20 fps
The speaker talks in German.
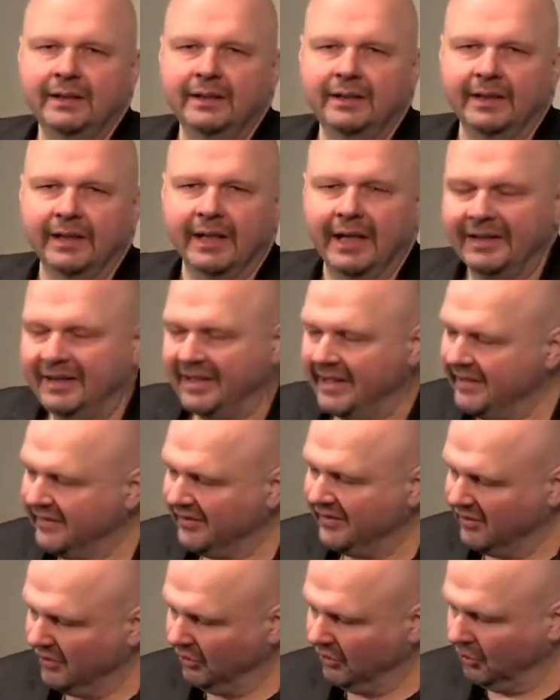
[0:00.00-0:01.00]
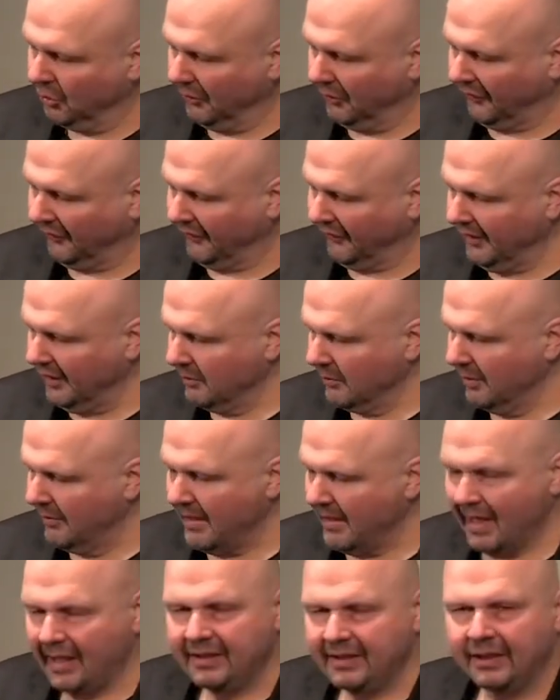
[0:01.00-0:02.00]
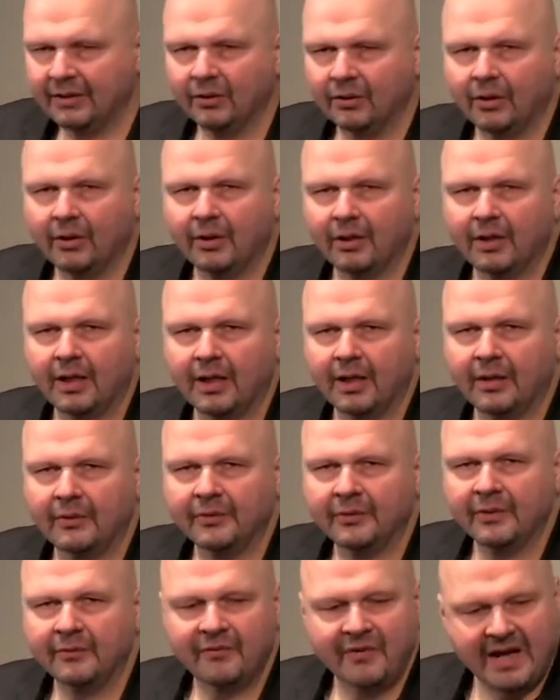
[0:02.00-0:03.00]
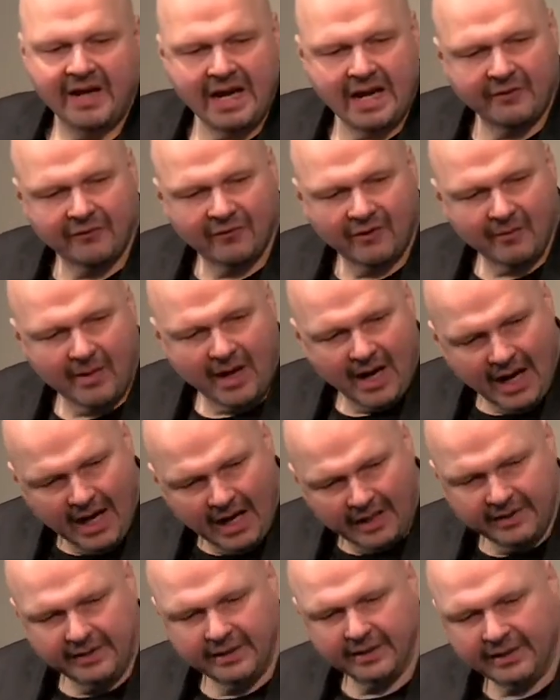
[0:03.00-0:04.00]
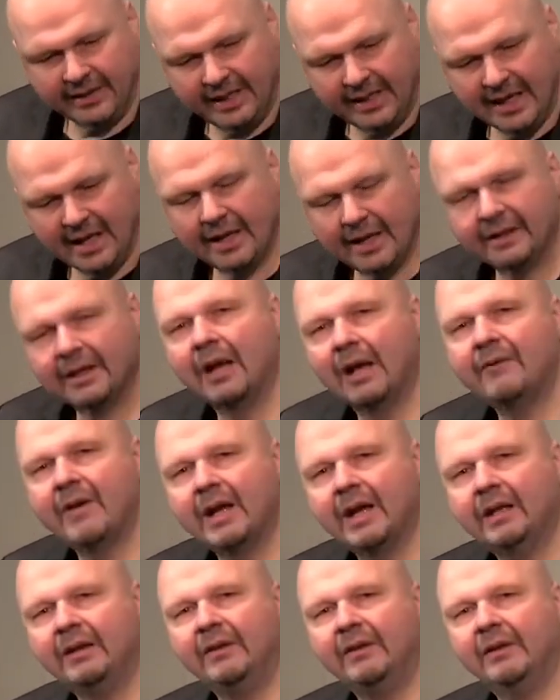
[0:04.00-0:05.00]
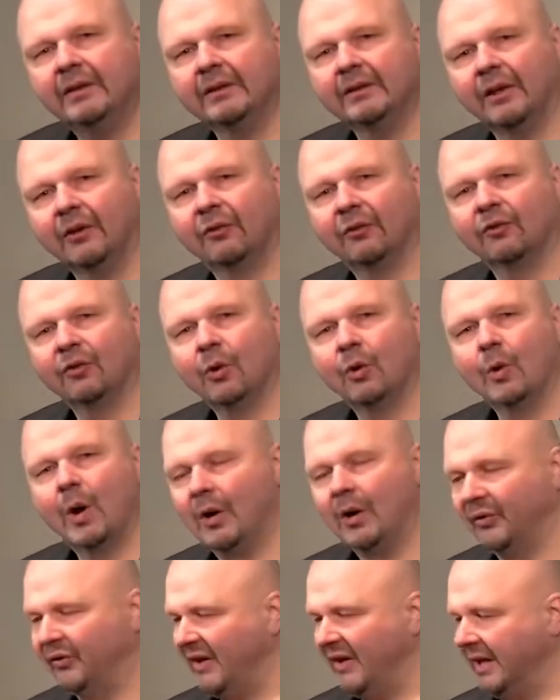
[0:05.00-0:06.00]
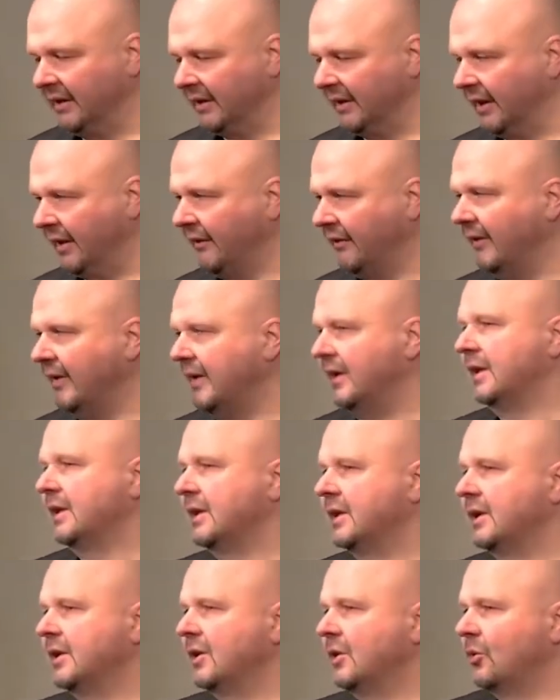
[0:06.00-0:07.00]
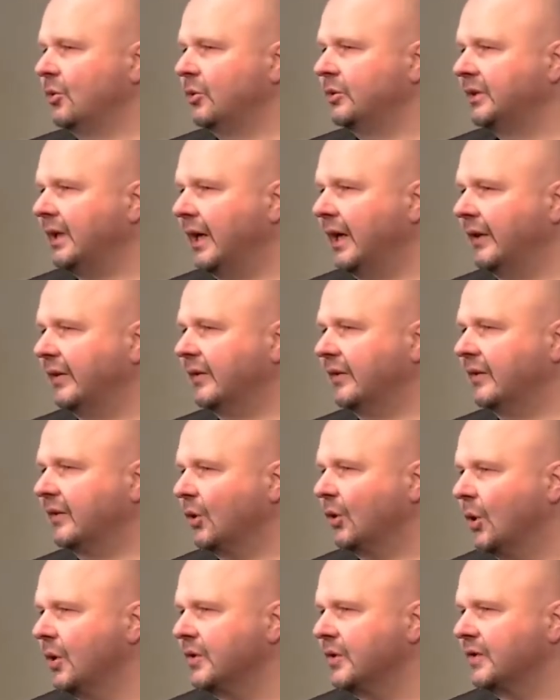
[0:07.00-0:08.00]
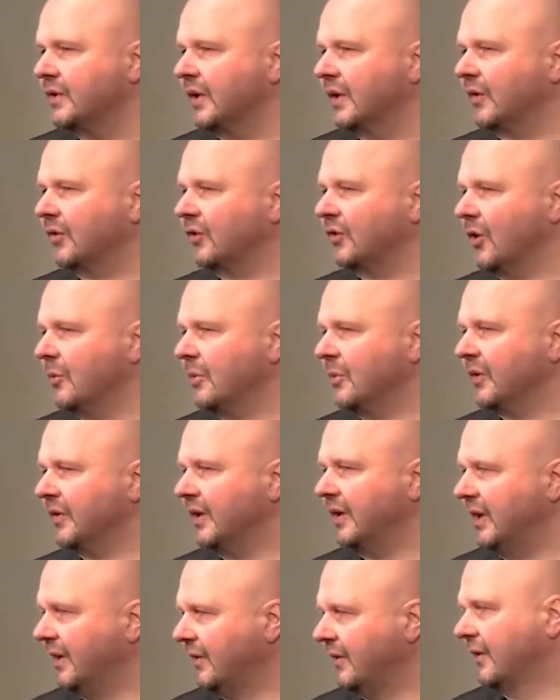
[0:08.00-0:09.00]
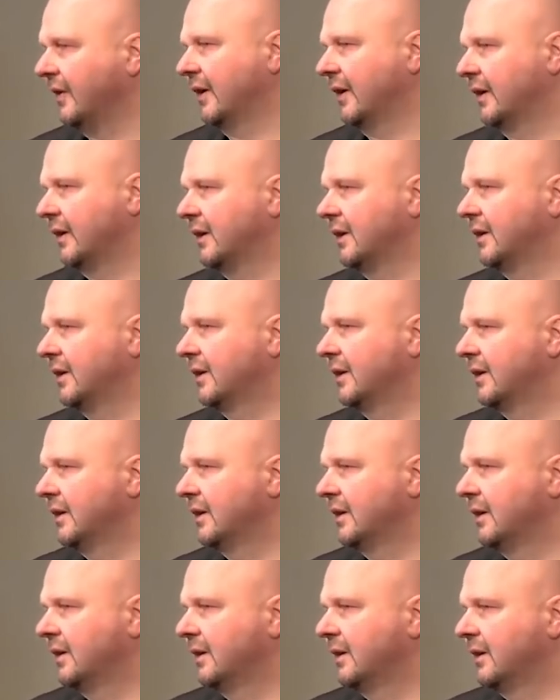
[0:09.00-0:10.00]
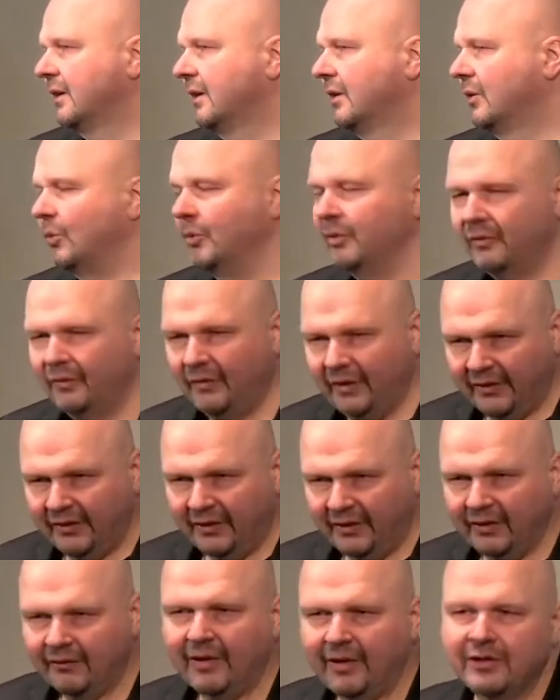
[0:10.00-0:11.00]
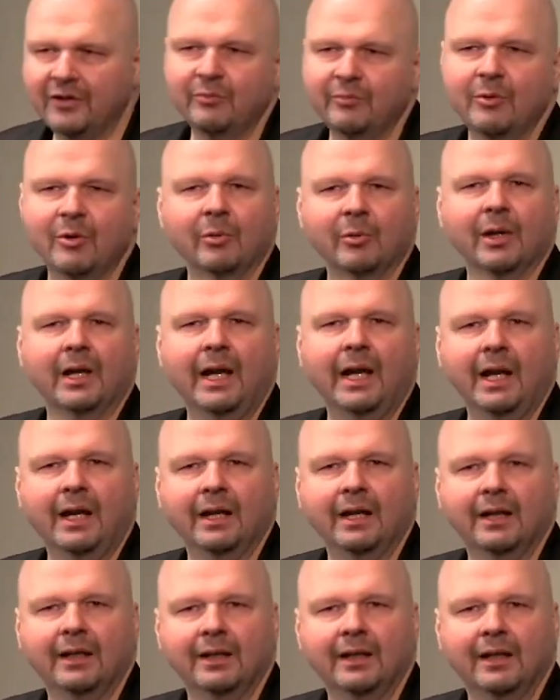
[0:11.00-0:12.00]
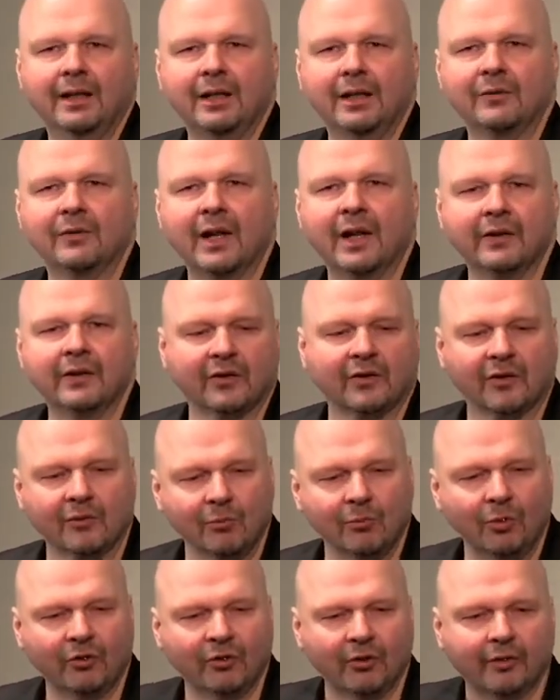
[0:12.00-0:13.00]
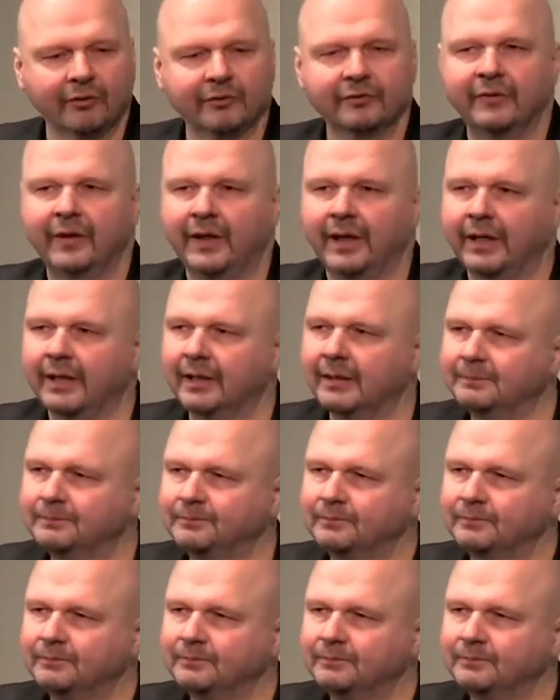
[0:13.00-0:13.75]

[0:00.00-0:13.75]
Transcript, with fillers: Die Radieschen dursten immer mehr, jedoch auf dem Weg vom Hahn hierher, da vegetiert es froh aus jeder Ritze und das trotz des Sommers Hitze. Und wisst ihr, was ich mir überlege? Ich pflanze das Gemüse auf dem Weg.